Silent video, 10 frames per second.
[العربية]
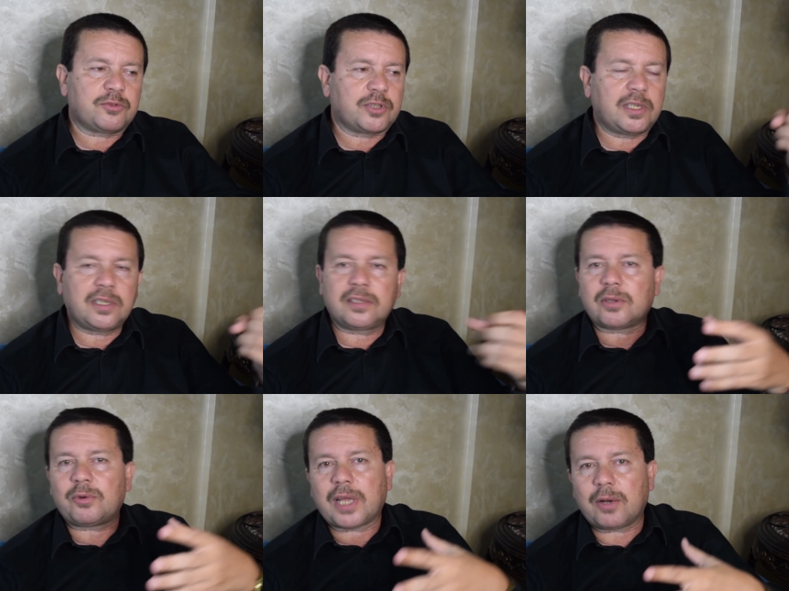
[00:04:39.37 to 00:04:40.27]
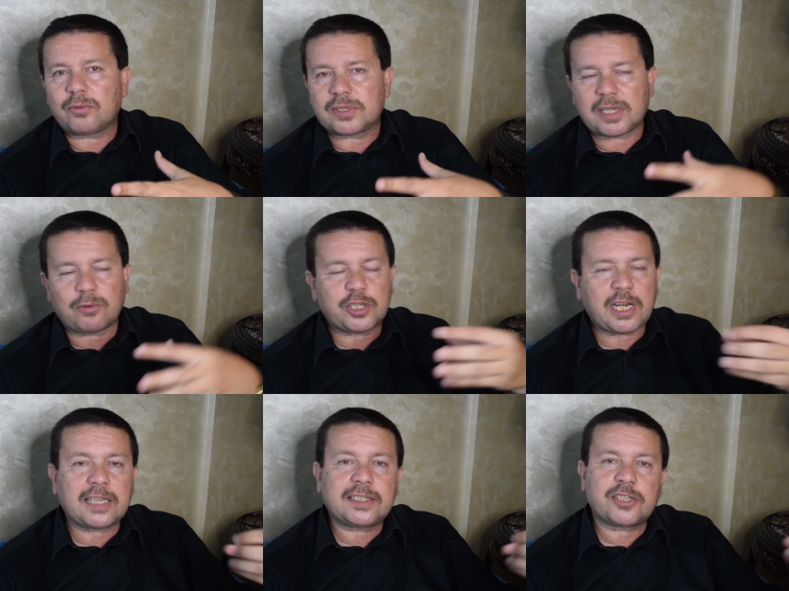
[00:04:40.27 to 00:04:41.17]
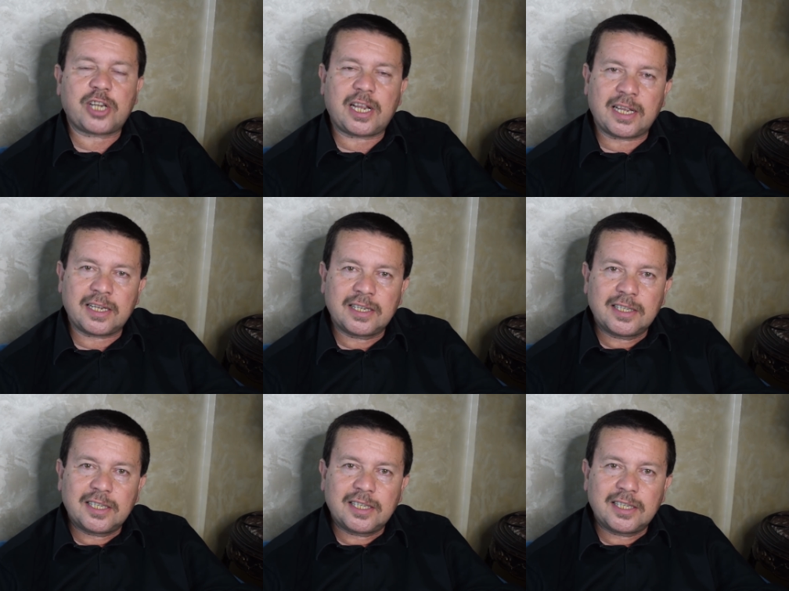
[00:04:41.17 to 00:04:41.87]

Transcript: شاري تاون هاوس او شاري حتى شقه